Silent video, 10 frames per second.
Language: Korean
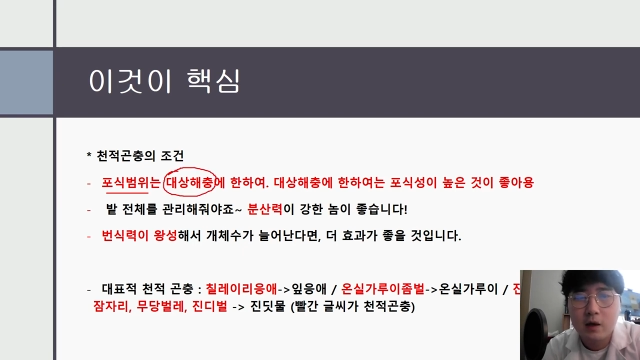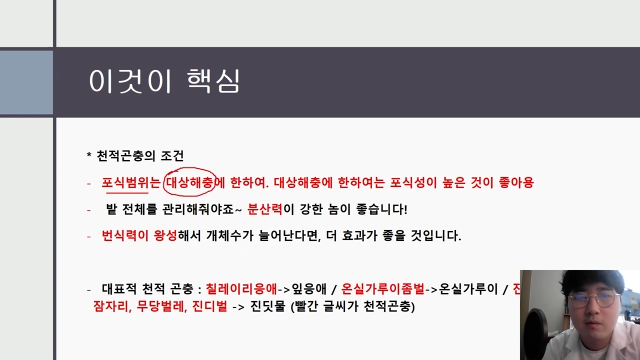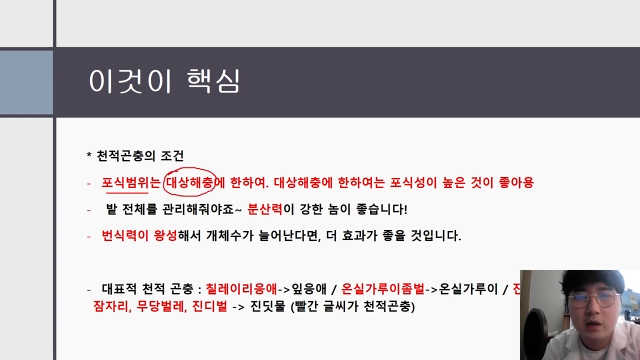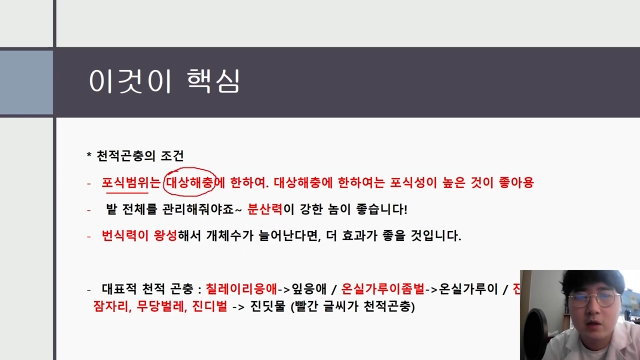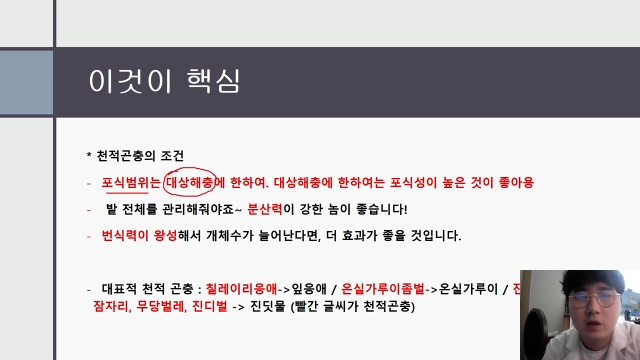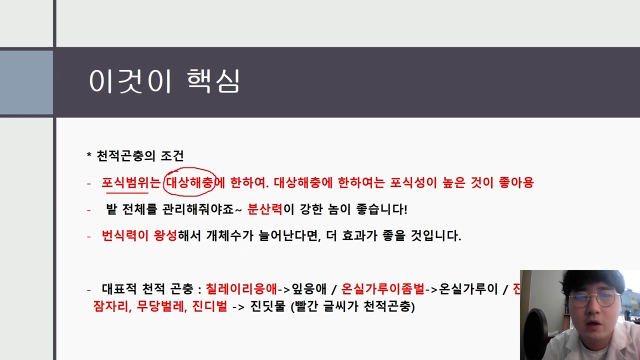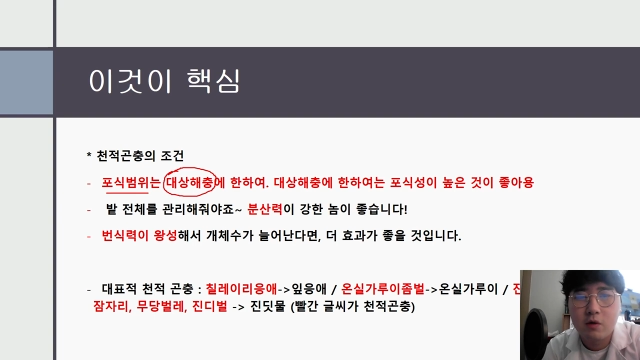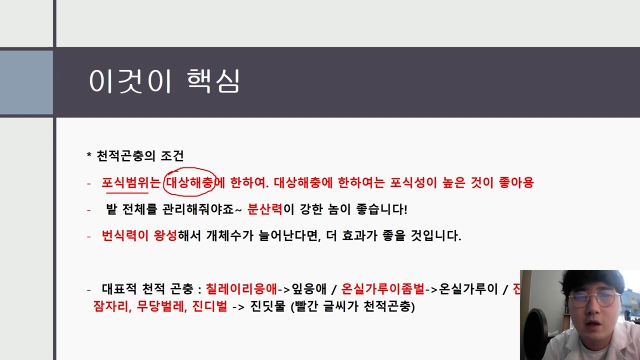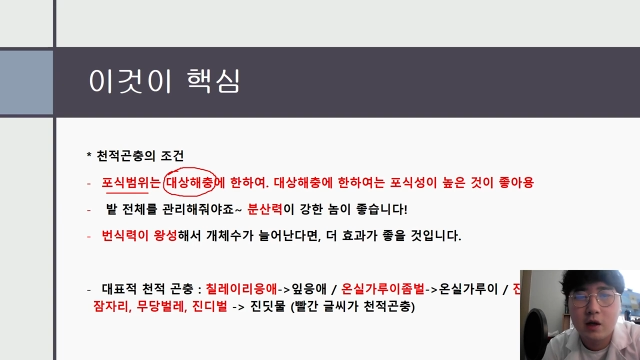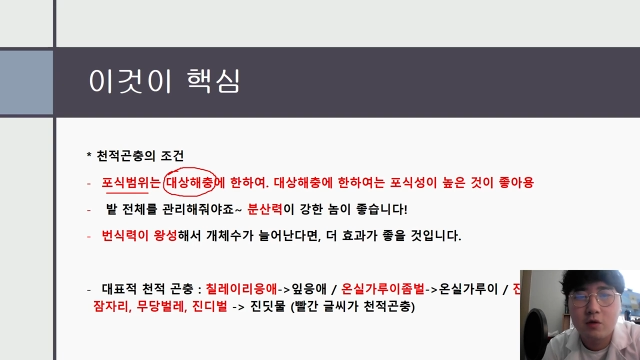밭 전체를
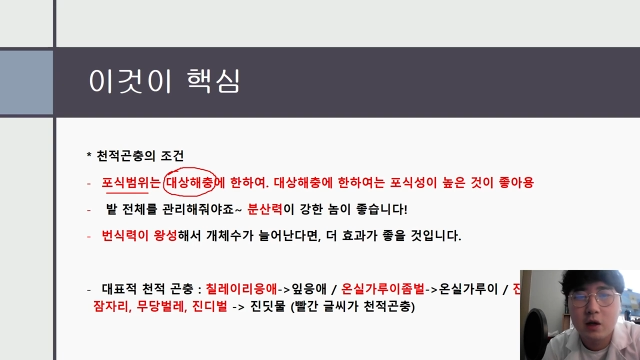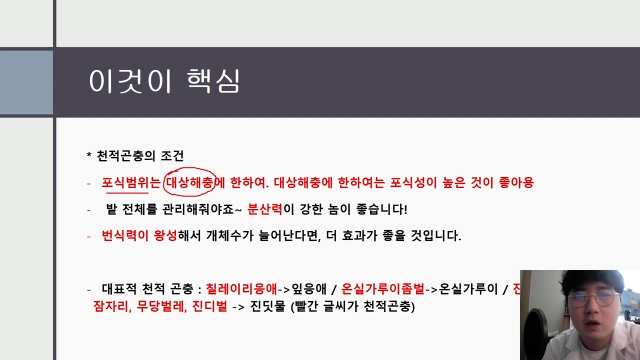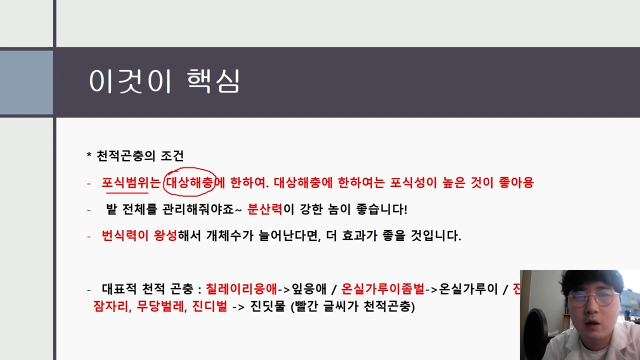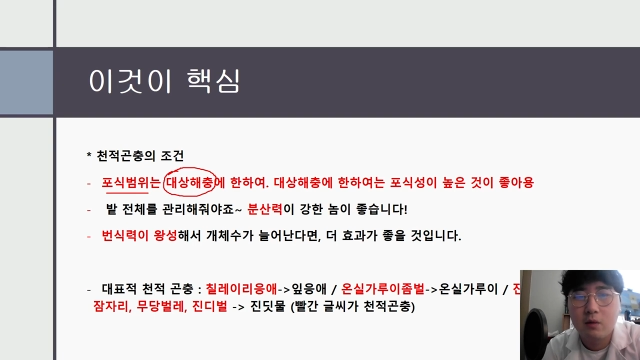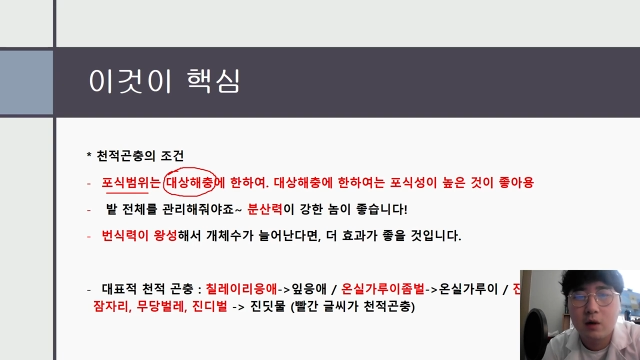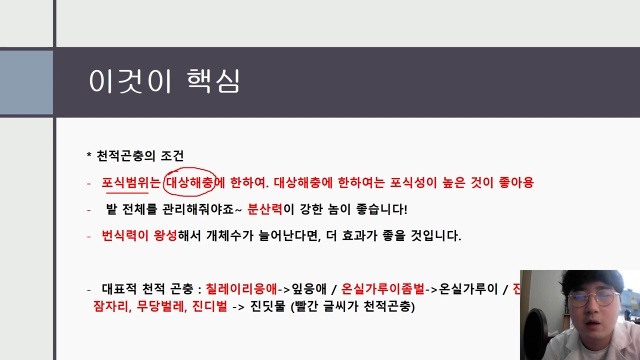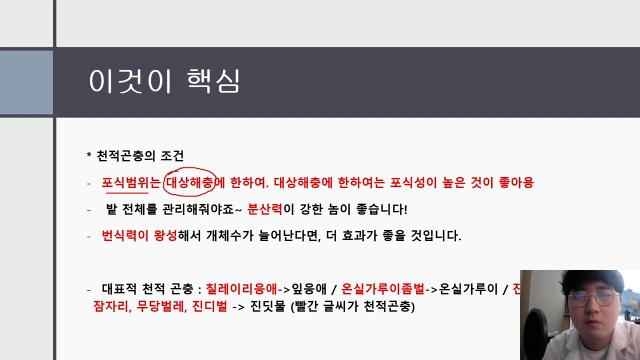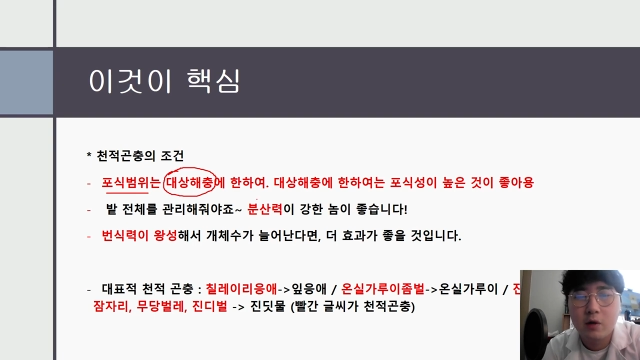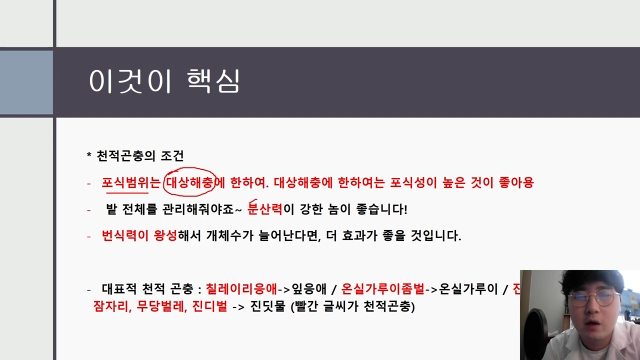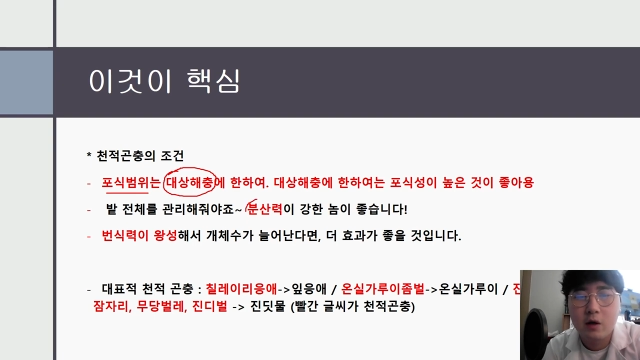관리해줘야 되기 때문에
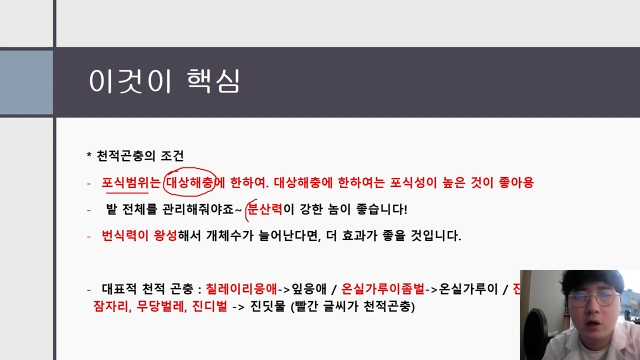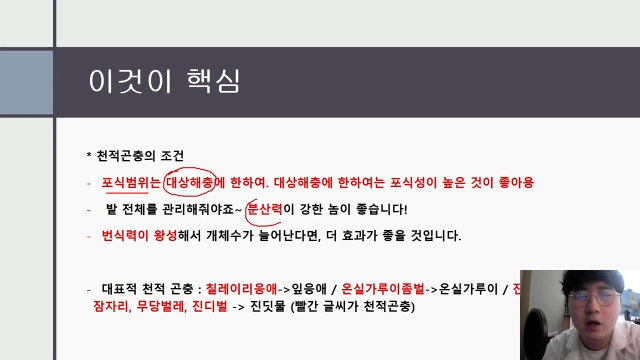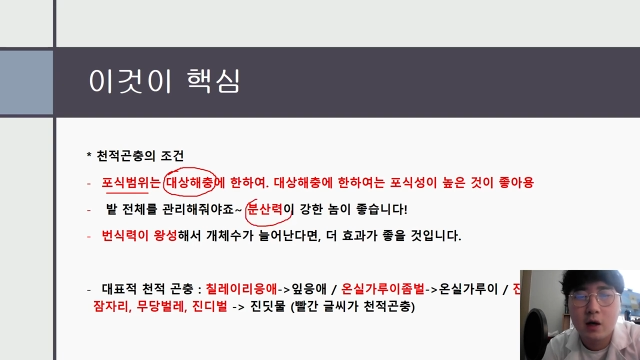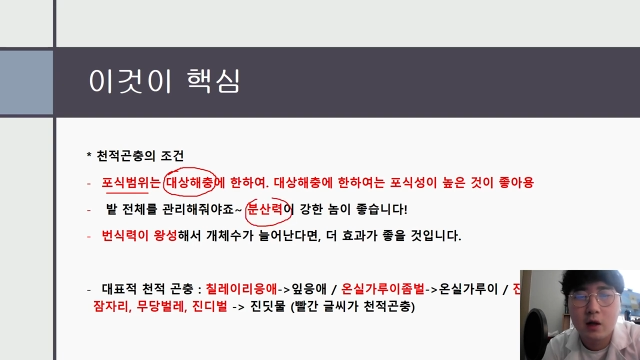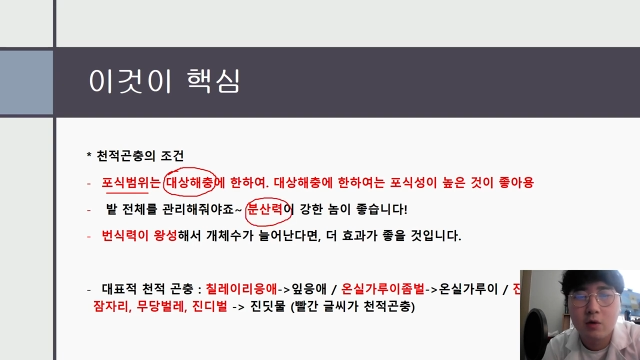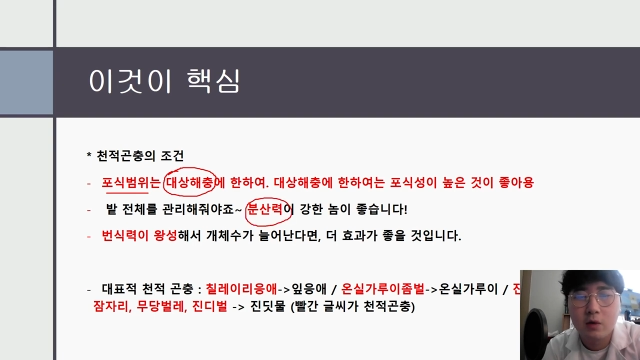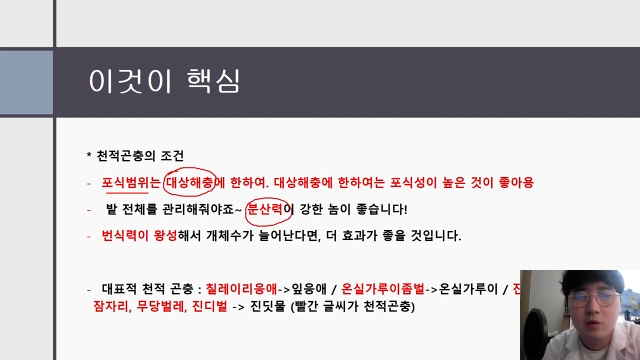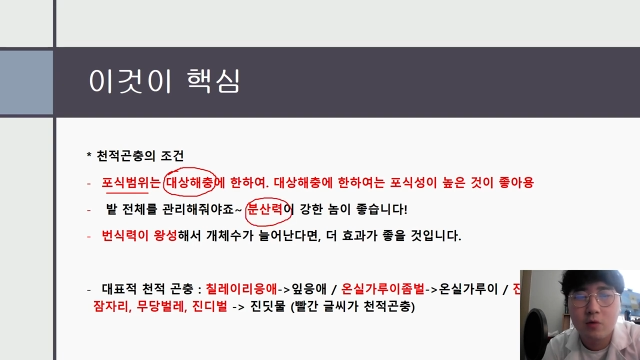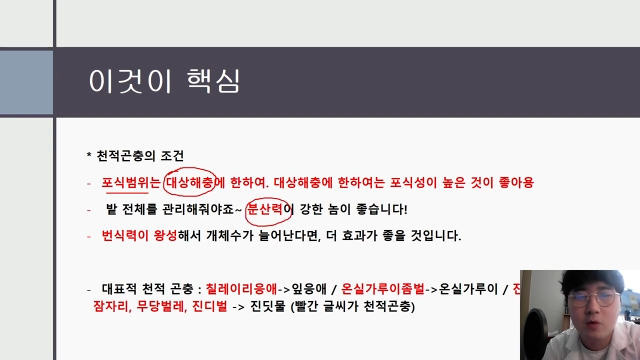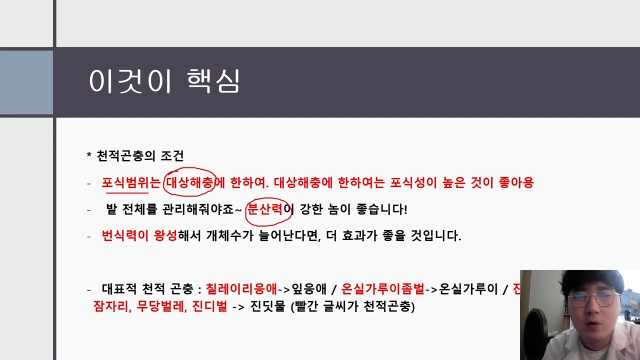분산력이 강한 몸이
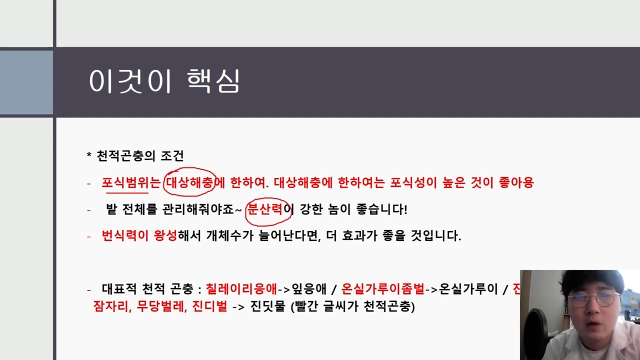좋고,